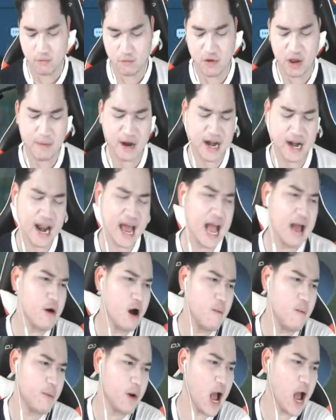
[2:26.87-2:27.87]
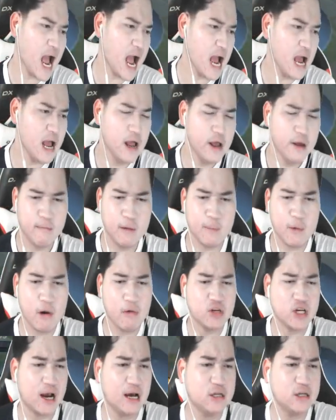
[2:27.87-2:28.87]
vì mình đai bông ra mà
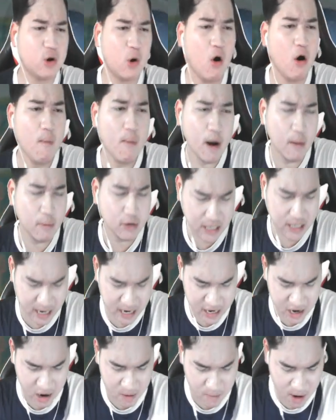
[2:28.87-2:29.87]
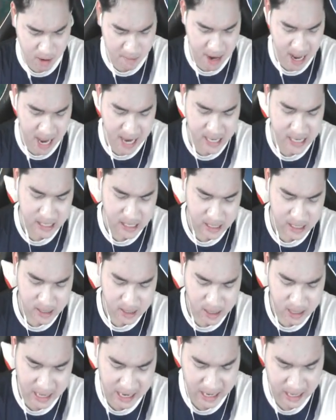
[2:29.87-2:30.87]
bông chả chua bông mà chả nhau mong lạnh
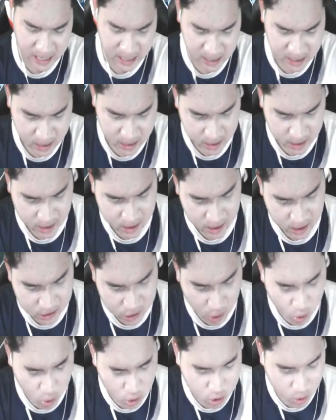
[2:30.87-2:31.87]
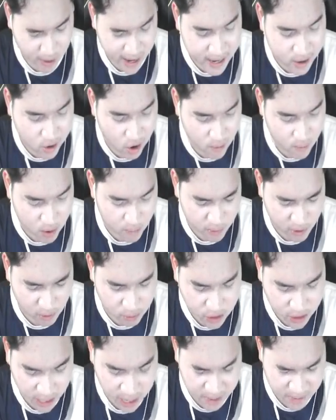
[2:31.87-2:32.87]
chua tụi bay con muốn
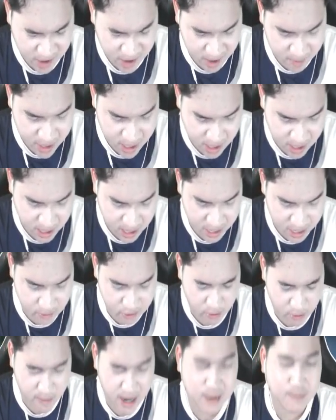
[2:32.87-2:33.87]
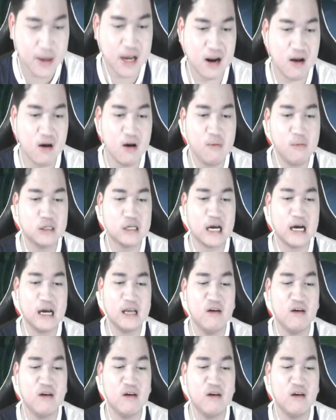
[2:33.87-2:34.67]
bông chả bây giờ bây giờ anh em tụi bay bị khói mà chả